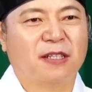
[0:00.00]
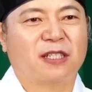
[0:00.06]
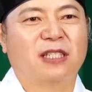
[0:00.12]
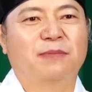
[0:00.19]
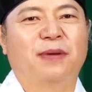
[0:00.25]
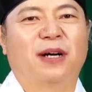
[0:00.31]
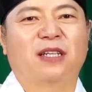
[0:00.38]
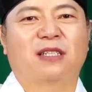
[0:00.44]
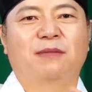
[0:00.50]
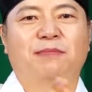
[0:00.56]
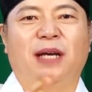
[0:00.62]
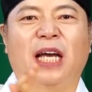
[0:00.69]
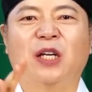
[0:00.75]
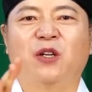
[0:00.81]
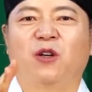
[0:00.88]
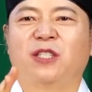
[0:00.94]
그만큼
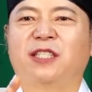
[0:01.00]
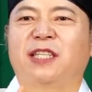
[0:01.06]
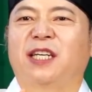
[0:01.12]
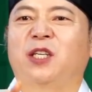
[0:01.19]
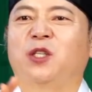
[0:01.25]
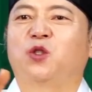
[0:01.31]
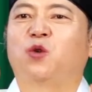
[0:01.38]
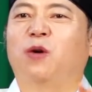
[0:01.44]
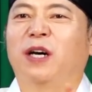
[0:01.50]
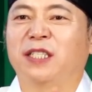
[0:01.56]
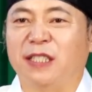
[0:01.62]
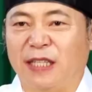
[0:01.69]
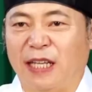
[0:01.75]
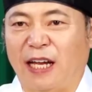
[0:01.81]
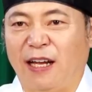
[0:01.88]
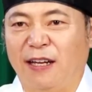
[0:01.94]
에너지장이
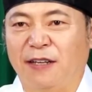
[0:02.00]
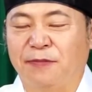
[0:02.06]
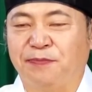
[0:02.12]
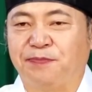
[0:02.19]
좋아진다.